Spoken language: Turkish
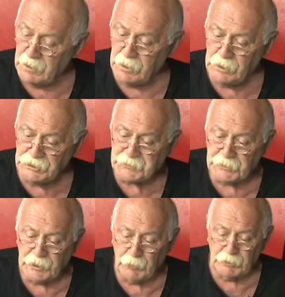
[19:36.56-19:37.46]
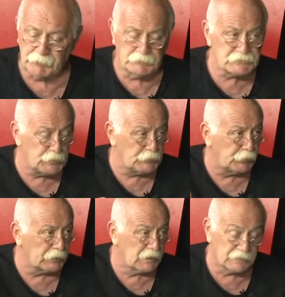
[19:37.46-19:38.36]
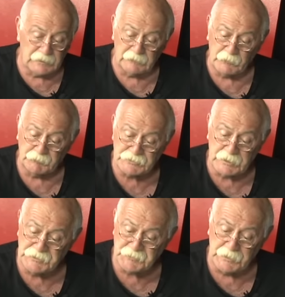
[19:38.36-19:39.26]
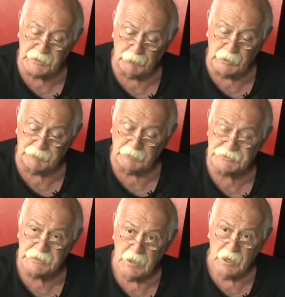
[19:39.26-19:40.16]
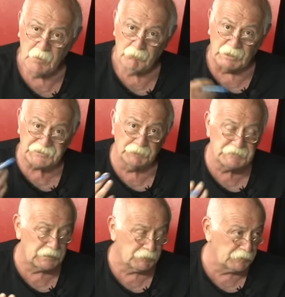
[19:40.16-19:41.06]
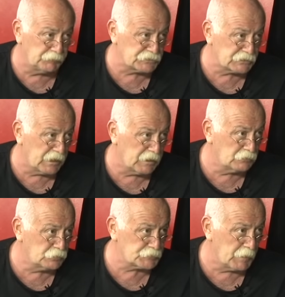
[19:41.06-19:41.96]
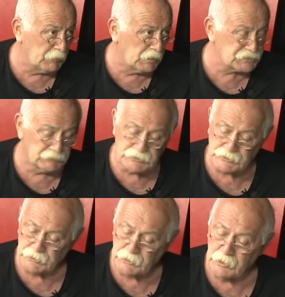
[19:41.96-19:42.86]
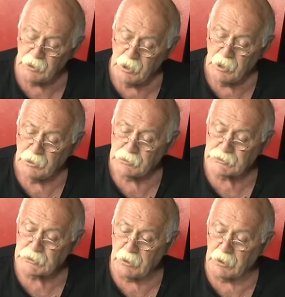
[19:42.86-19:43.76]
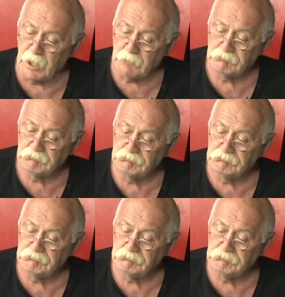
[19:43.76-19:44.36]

Hiçbirini kabul etmemiş. Büyük paralar teklif etmişler. Hiçbirini kabul etmemiş. Başka bir sinemanın peşine düşmeye başlamış çünkü. Sonra hmm,